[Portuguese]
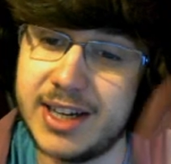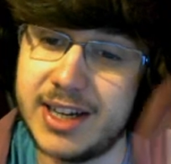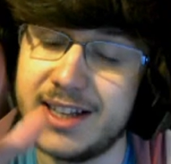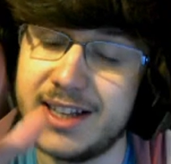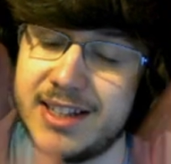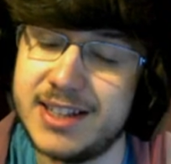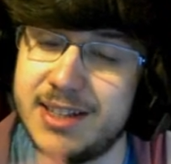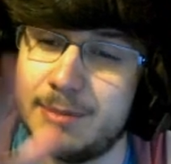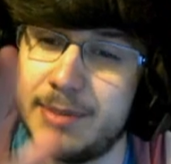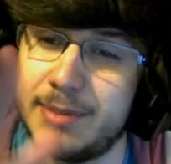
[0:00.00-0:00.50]

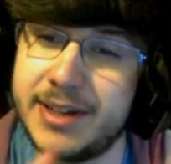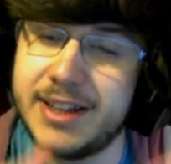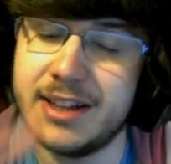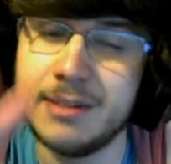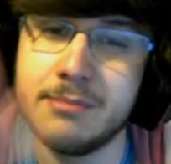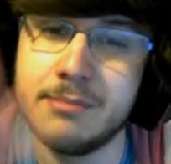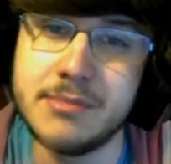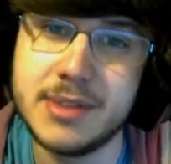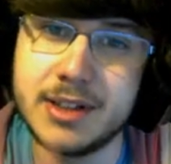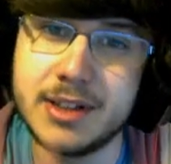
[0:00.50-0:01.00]
aquela, tipo, aquele
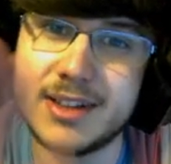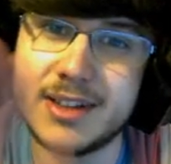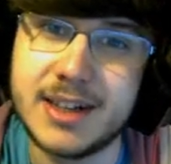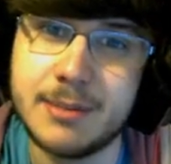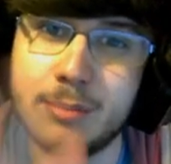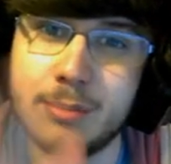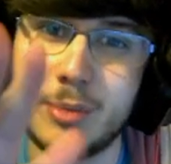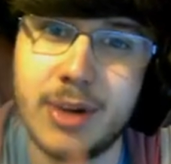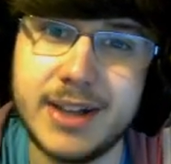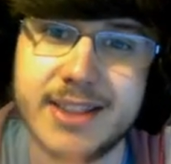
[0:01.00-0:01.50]
medo de estar
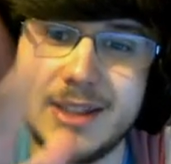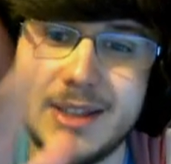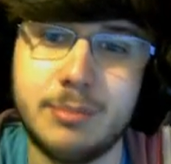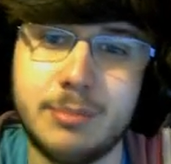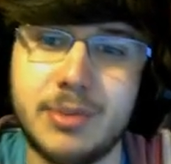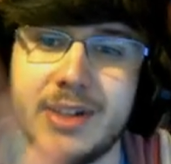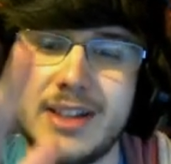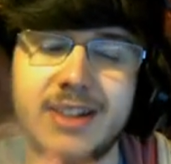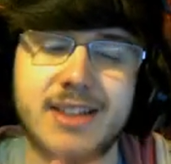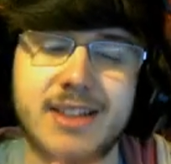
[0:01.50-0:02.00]
bué,
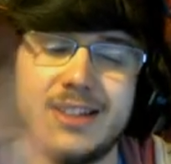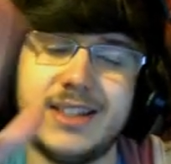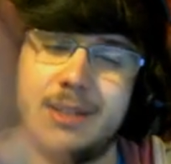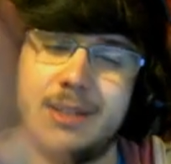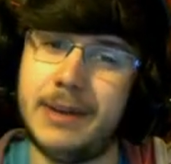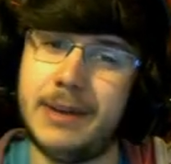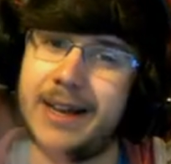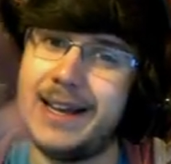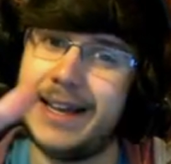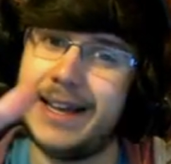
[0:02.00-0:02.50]
tipo, in,
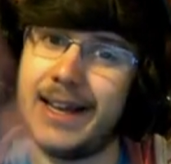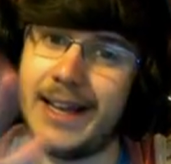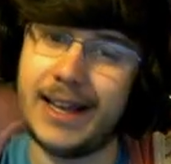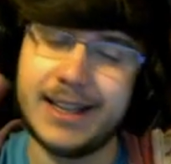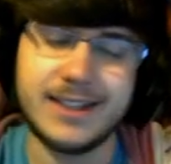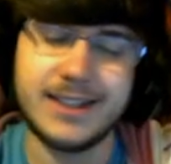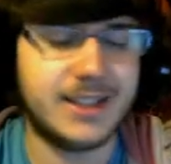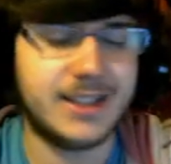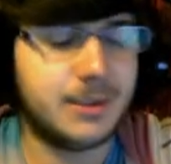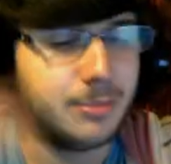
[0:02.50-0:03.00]
tipo, é,
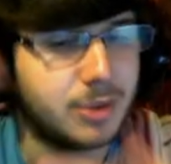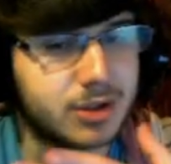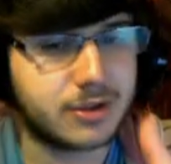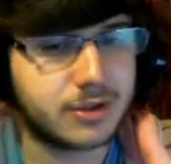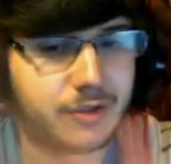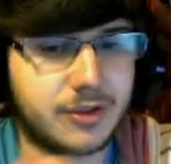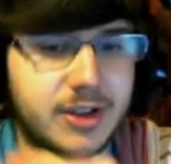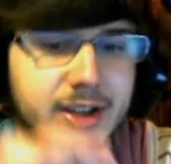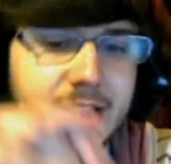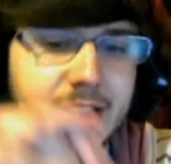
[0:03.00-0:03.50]
e depois
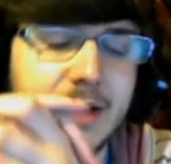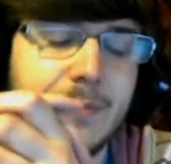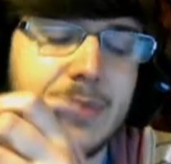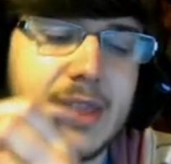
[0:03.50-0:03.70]
no fim...